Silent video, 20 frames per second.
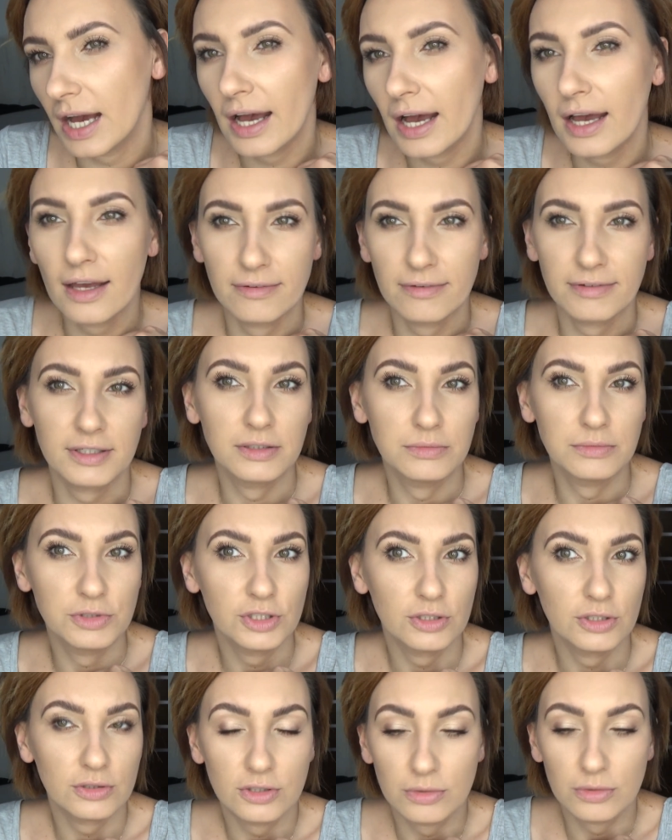a efekt
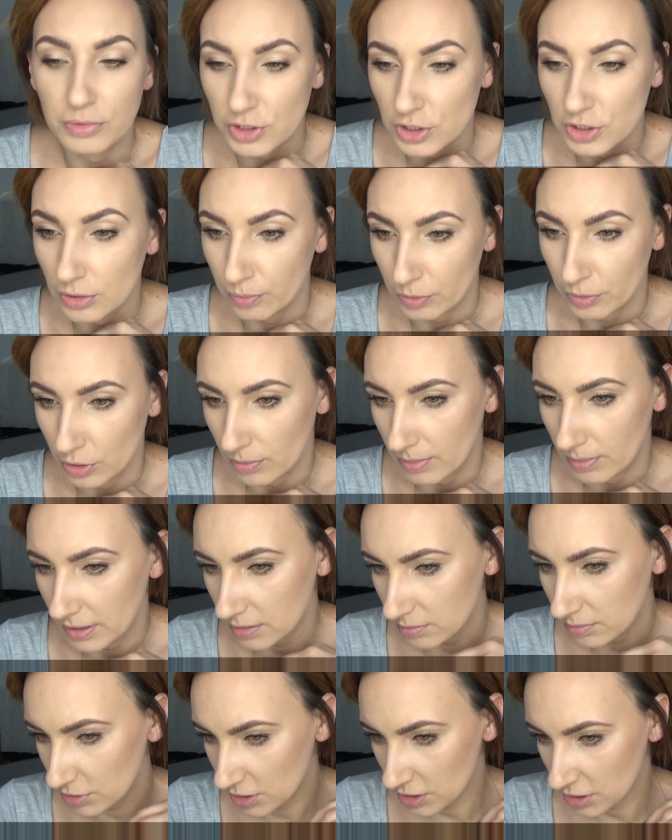mi się osobiście
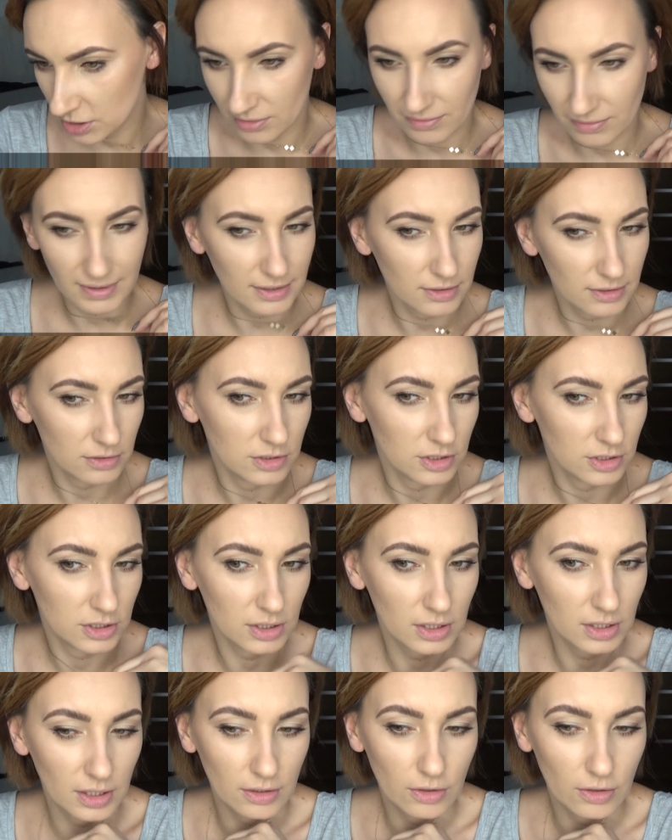podoba i myślę, że warto coś
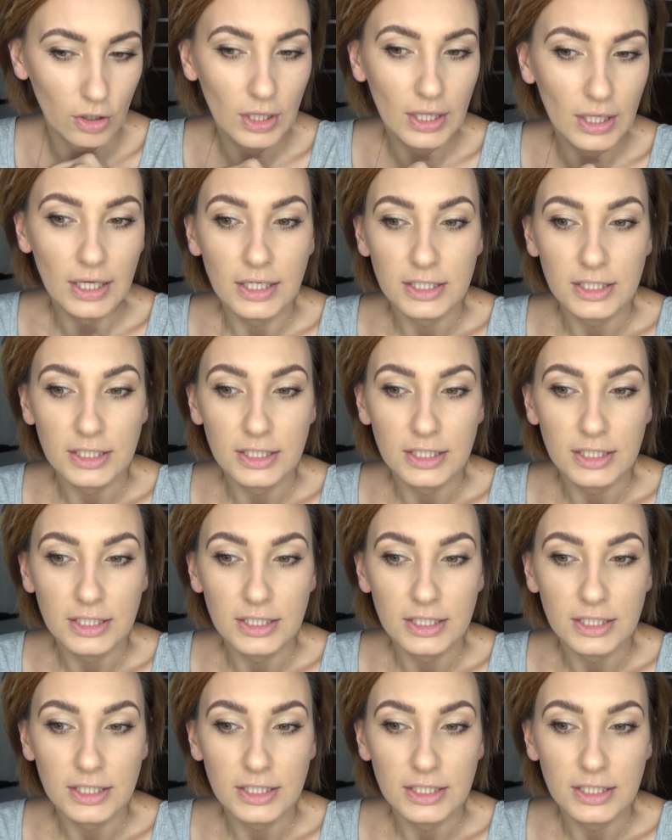takiego